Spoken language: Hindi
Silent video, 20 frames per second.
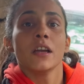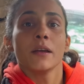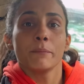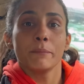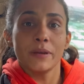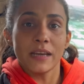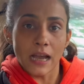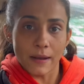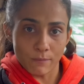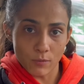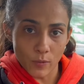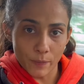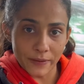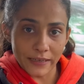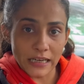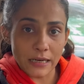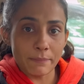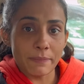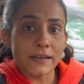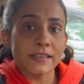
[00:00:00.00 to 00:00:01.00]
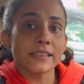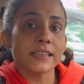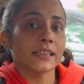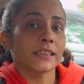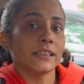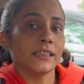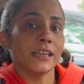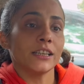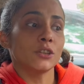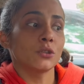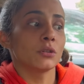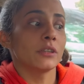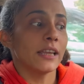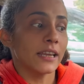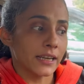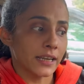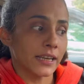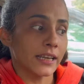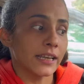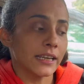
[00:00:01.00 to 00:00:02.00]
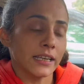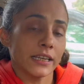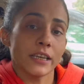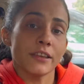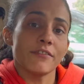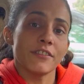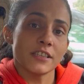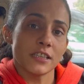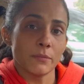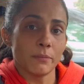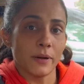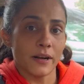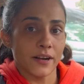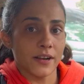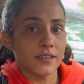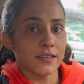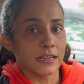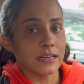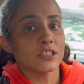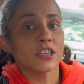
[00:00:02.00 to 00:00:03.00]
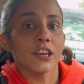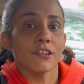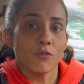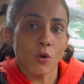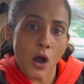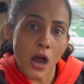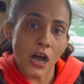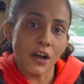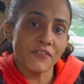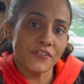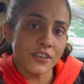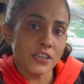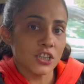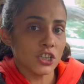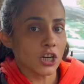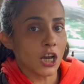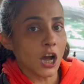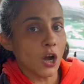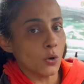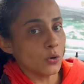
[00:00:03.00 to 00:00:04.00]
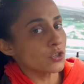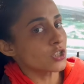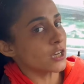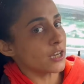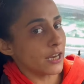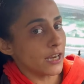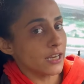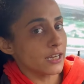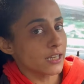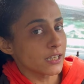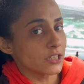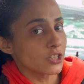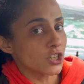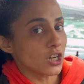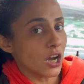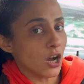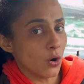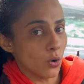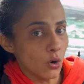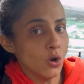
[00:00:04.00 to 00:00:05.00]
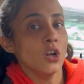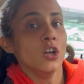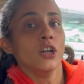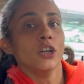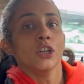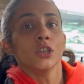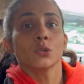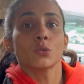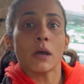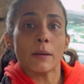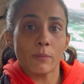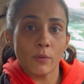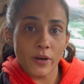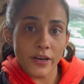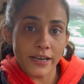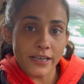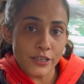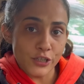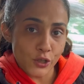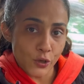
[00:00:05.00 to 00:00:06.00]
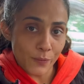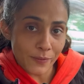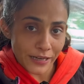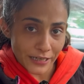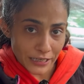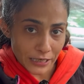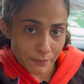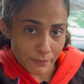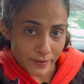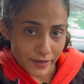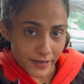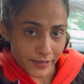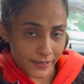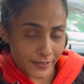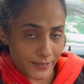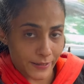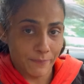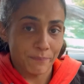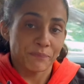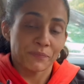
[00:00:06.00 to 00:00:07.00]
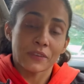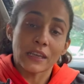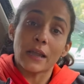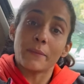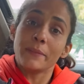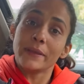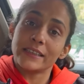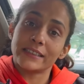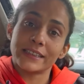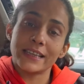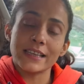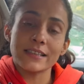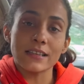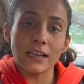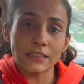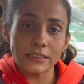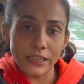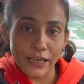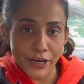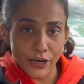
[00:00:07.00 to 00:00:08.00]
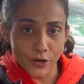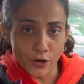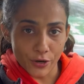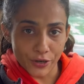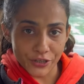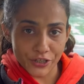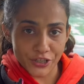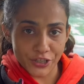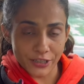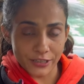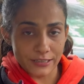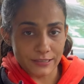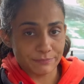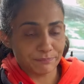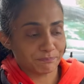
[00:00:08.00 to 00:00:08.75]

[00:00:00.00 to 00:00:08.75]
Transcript: भी आपको पीनी पड़ सकती है तो देखने के लिए कि विजिबल रिजल्ट चाहिए वो हाफ इंच का हो चाहे एक इंच का हो तो आपको ये कंज्यूम करनी पड़ेगी अब इसके साथ एक और चीज